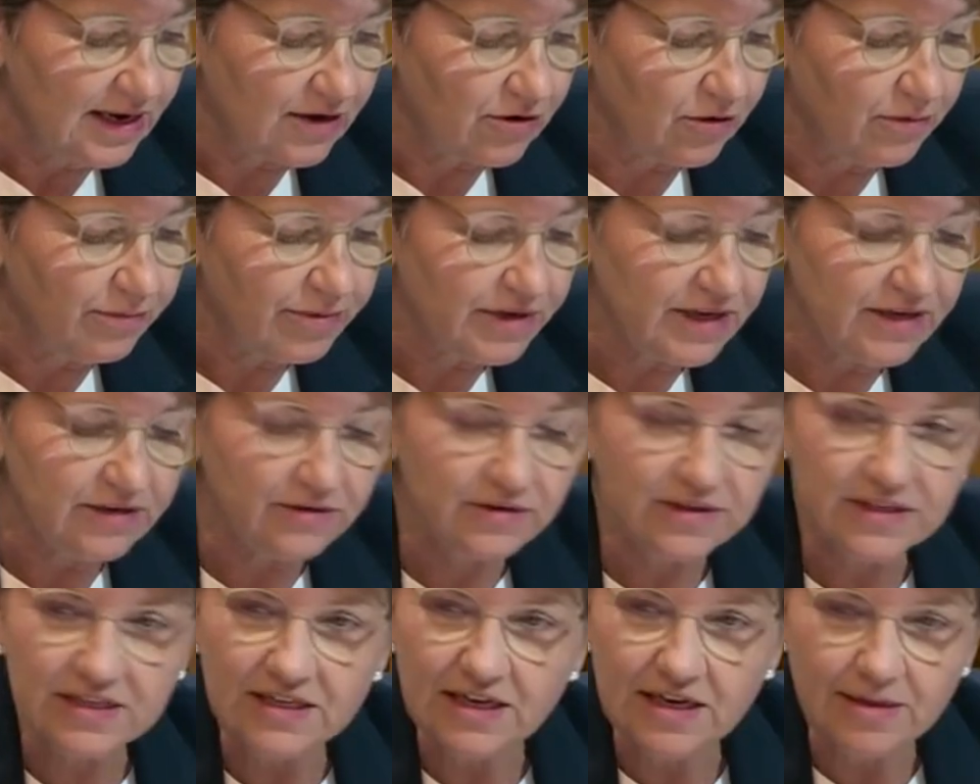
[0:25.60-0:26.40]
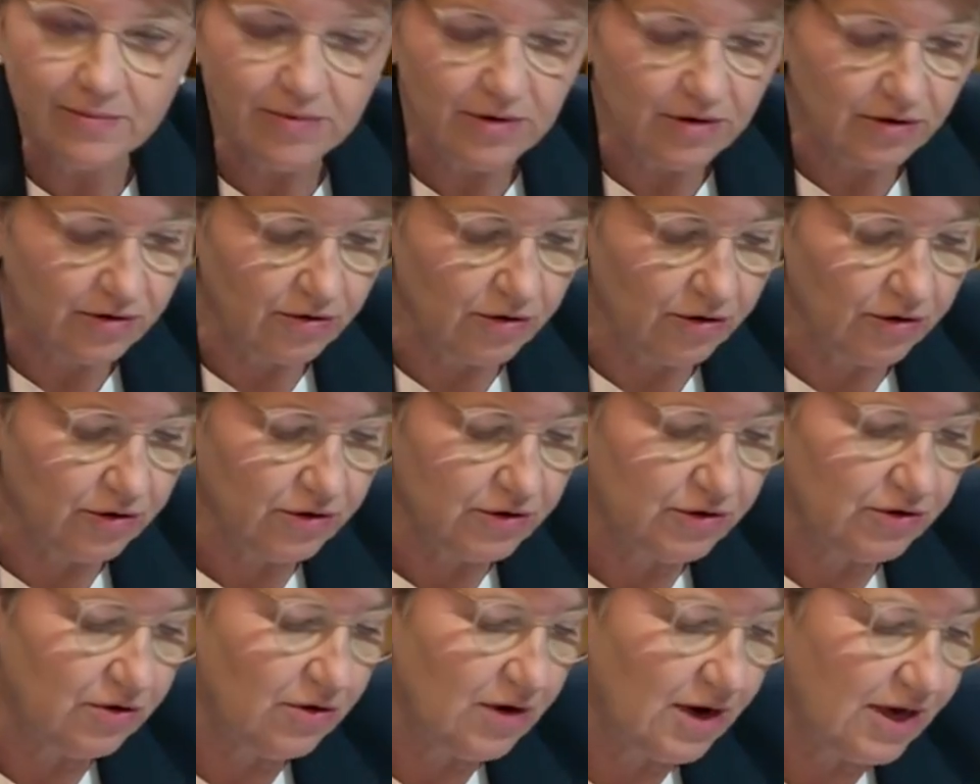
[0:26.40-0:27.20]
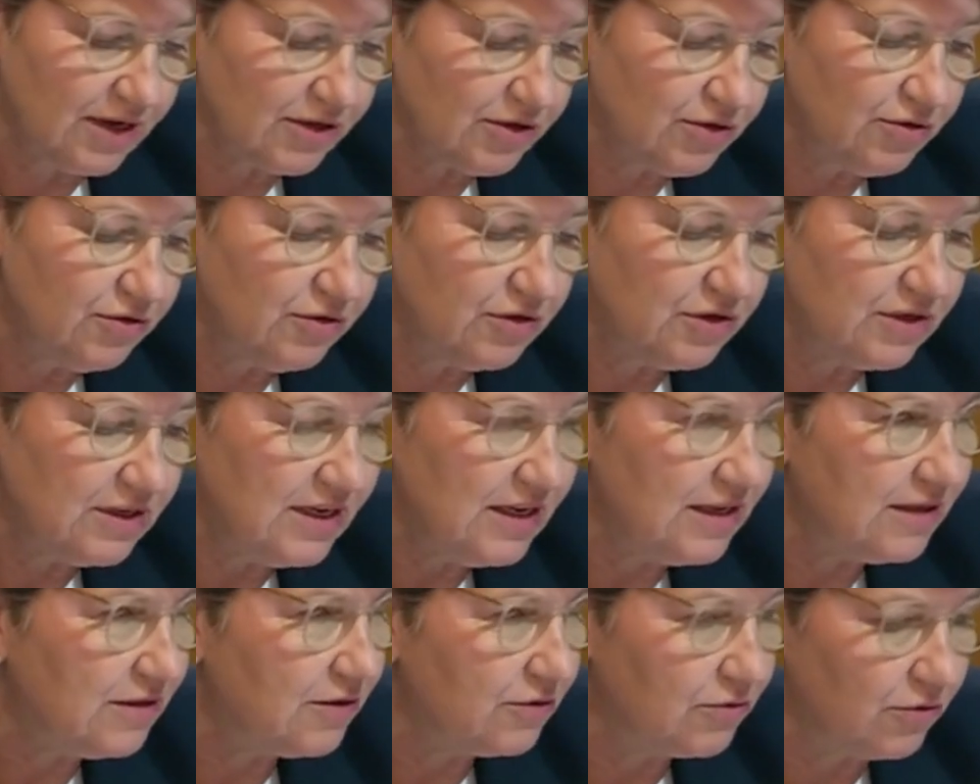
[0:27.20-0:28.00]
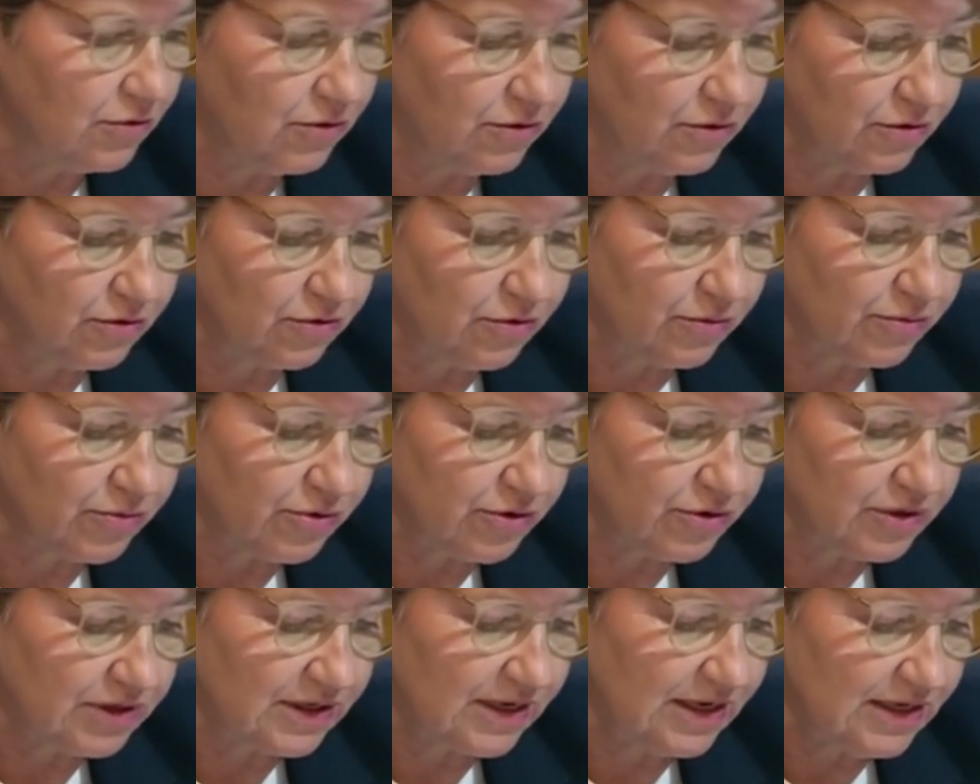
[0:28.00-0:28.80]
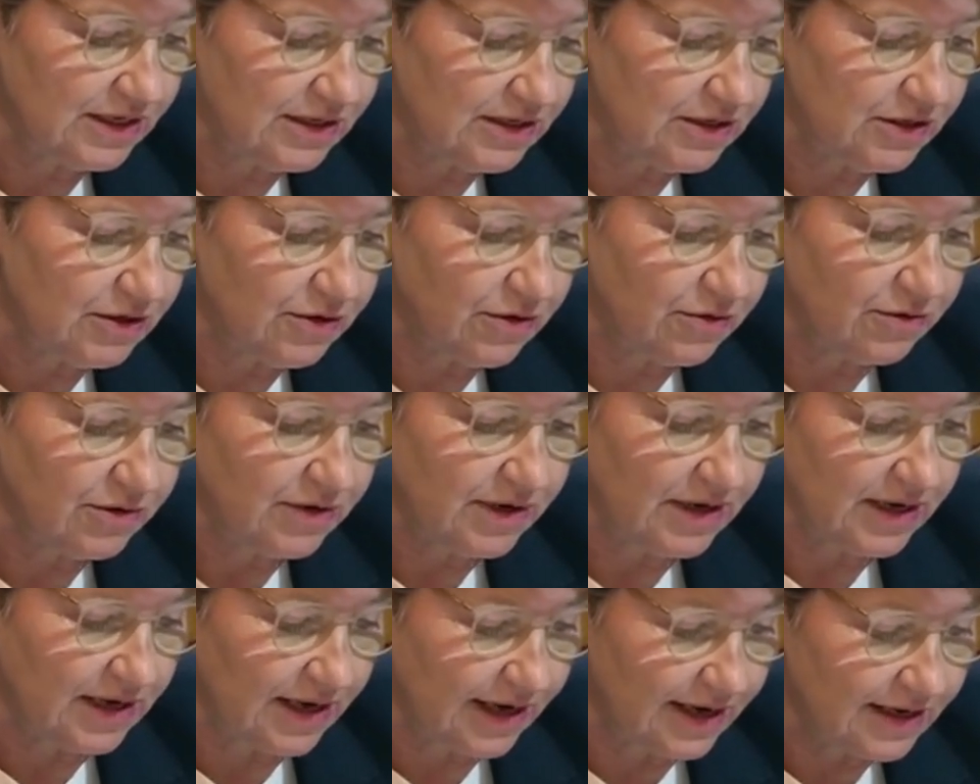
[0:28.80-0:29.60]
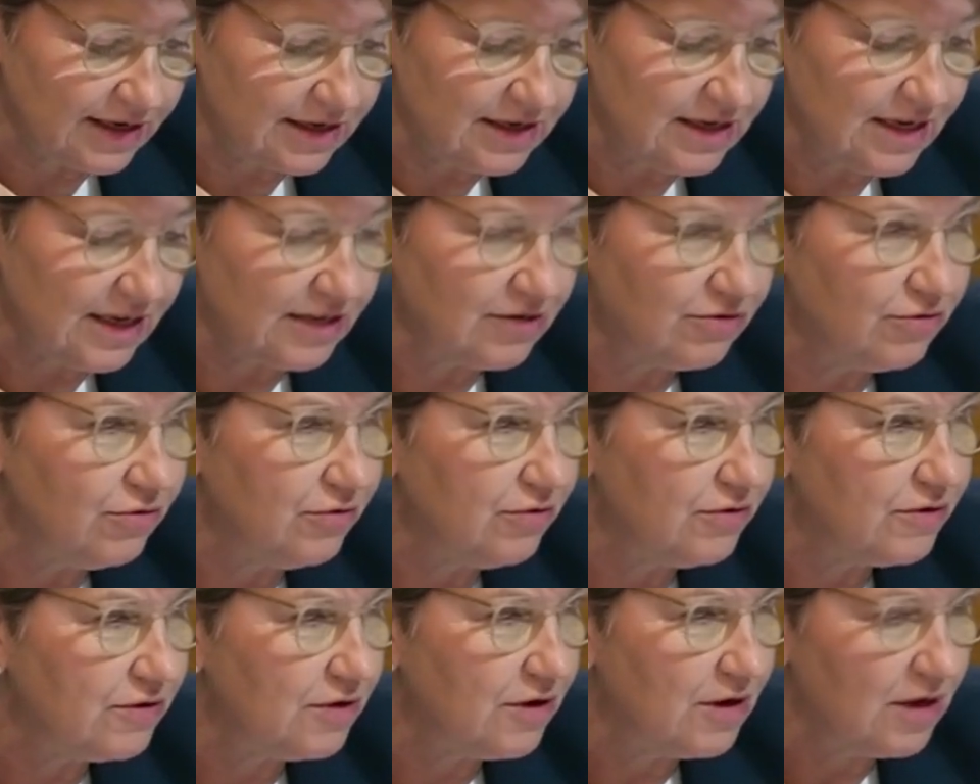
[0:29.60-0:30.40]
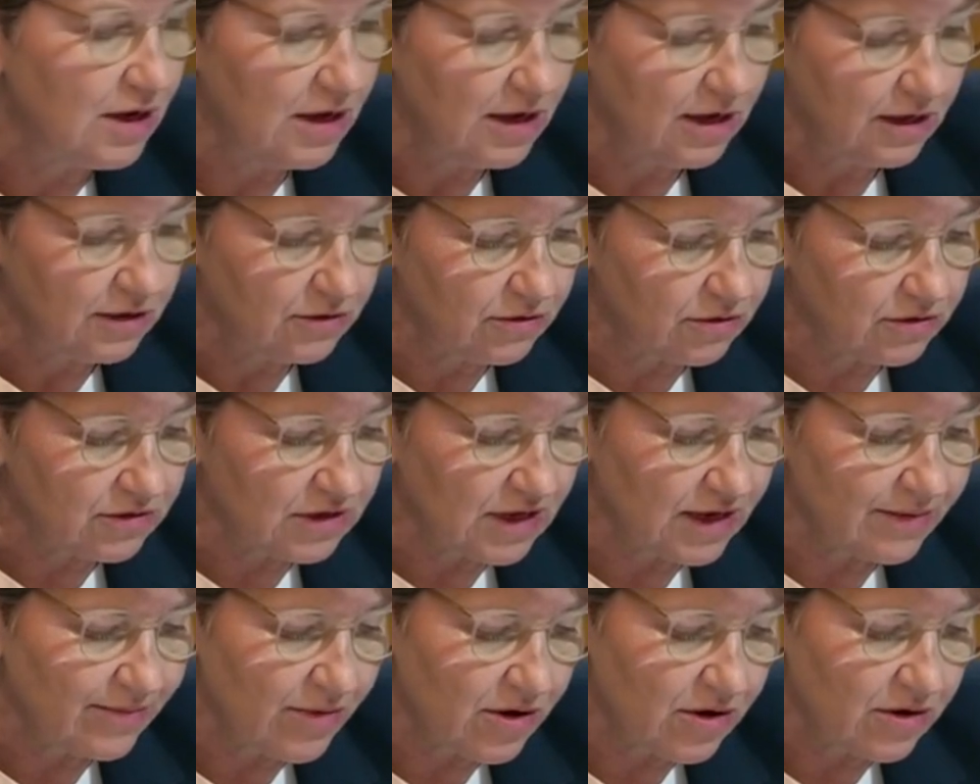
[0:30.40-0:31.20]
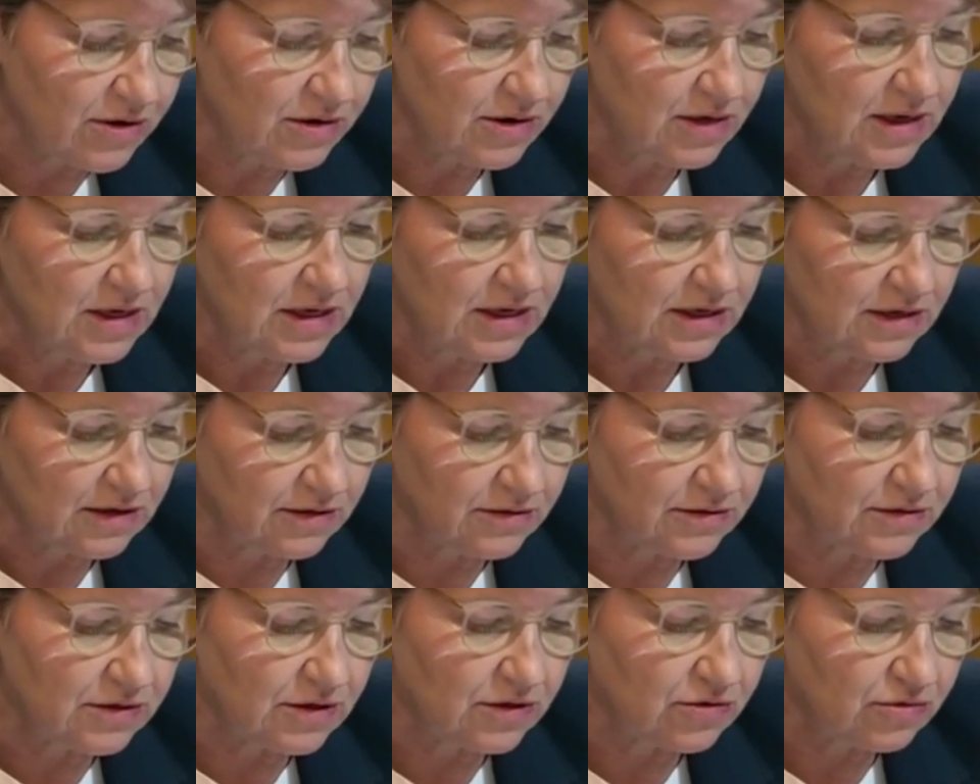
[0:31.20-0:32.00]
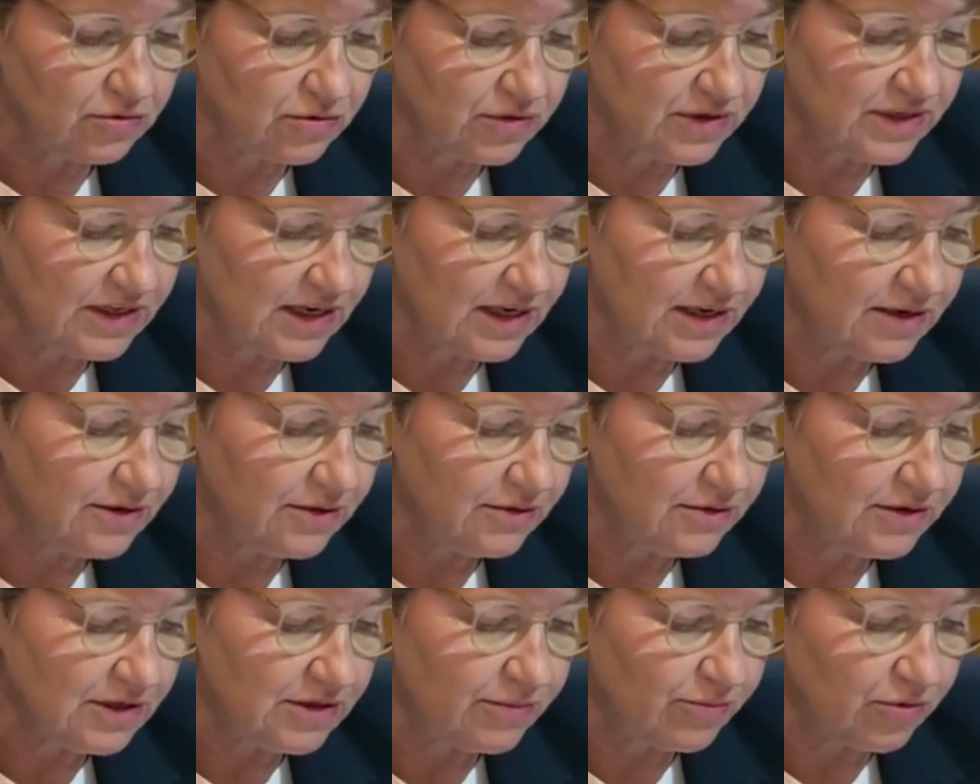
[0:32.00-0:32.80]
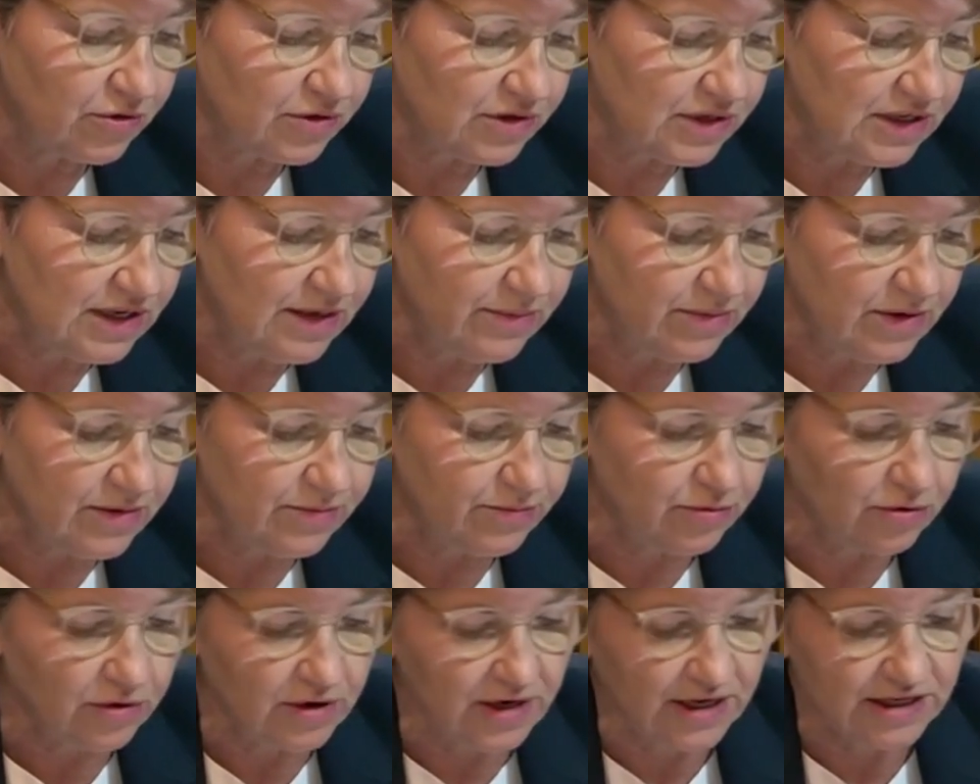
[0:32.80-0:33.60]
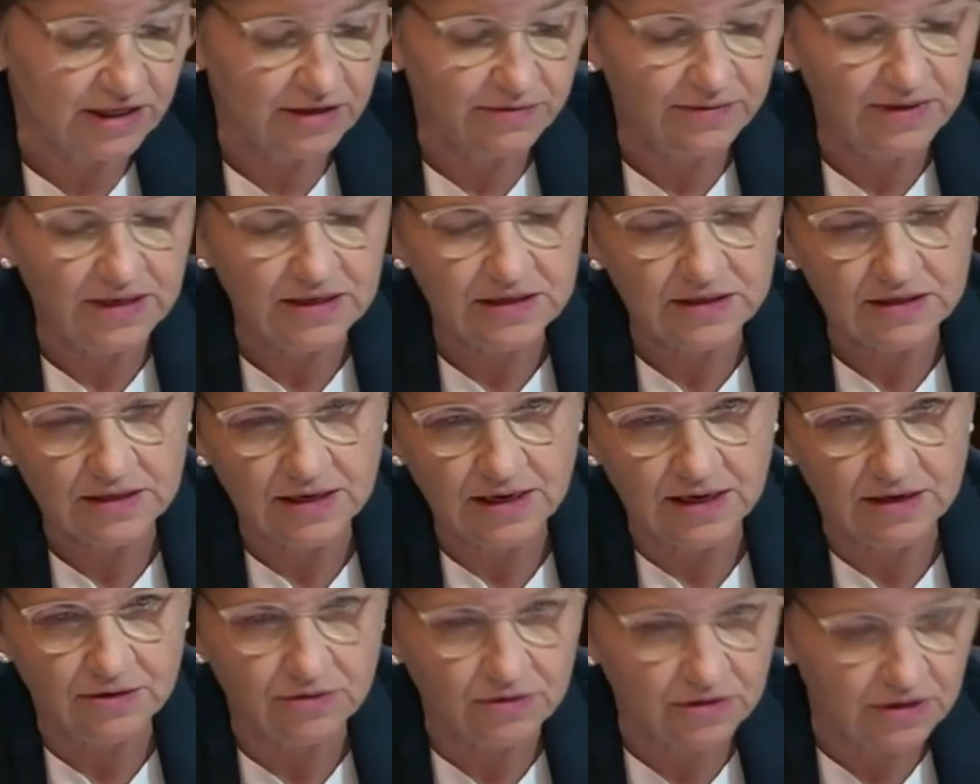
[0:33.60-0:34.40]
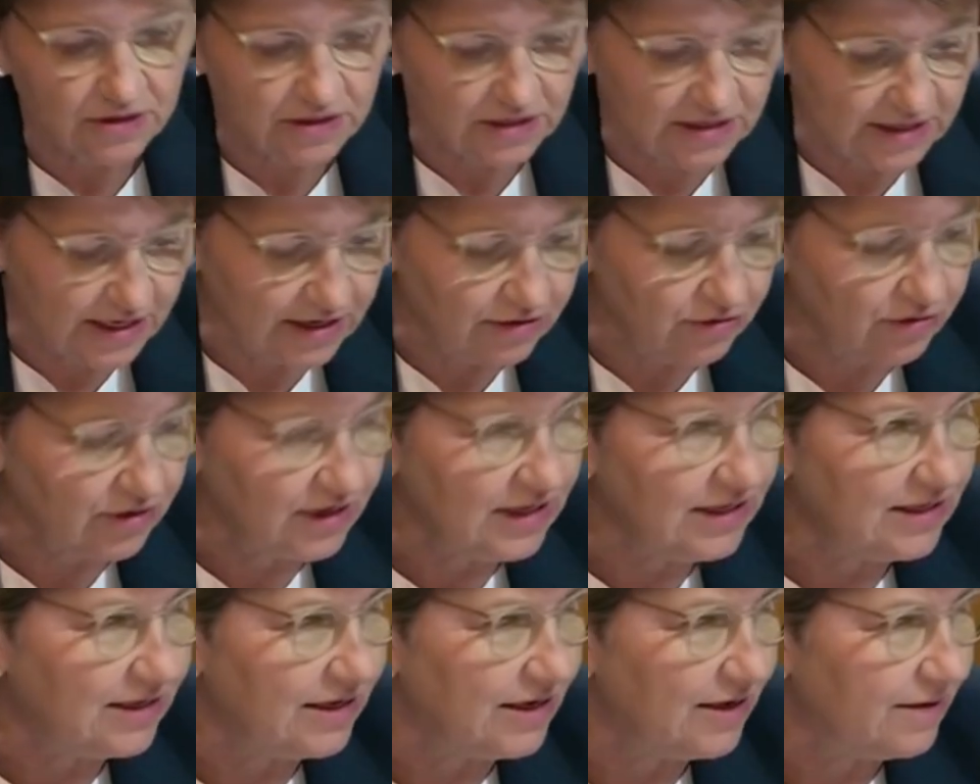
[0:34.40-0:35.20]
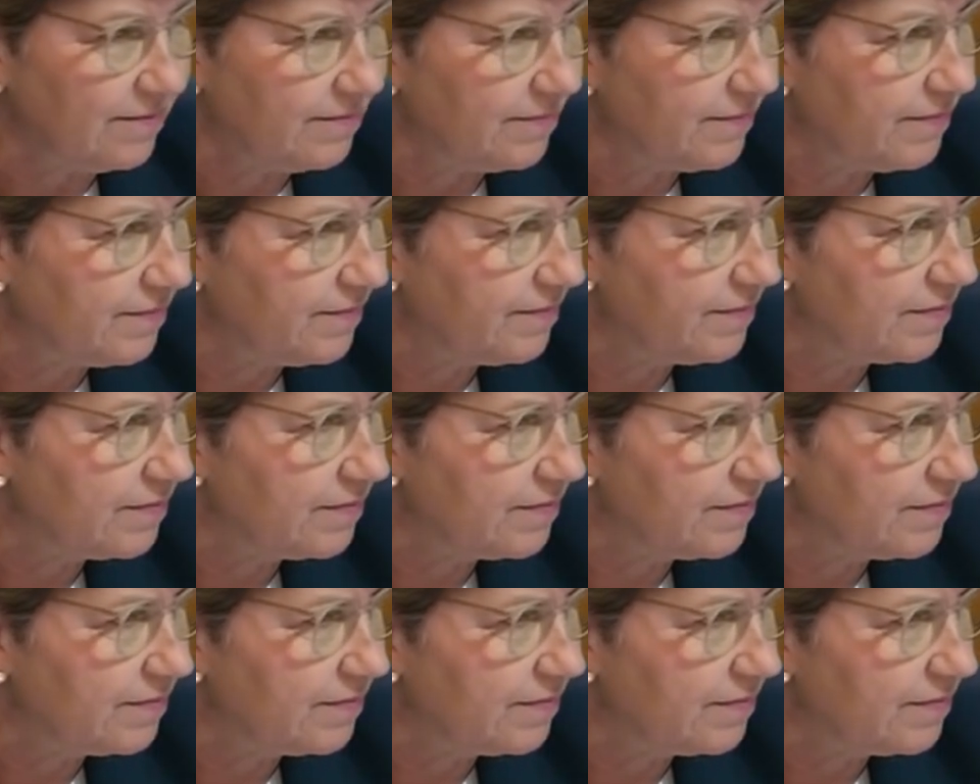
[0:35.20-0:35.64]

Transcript: Il est compréhensible que cela suscite de nombreuses questions et inquiétudes, notamment quant aux conséquences possibles pour la Suisse et notre sécurité.